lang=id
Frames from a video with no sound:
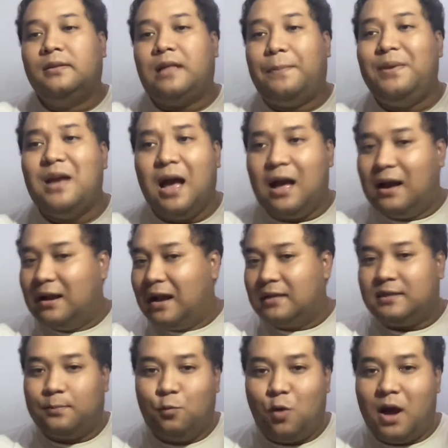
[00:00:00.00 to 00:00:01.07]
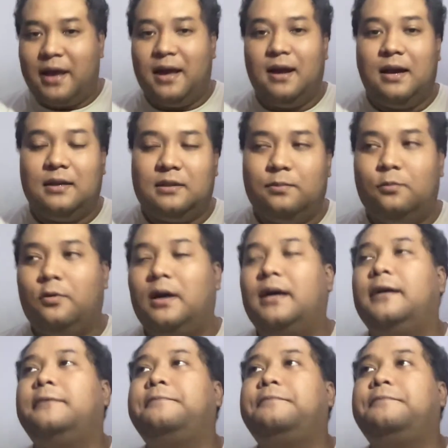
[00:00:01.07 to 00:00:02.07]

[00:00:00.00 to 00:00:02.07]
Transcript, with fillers: tapi nggak nggak semua ya nggak semua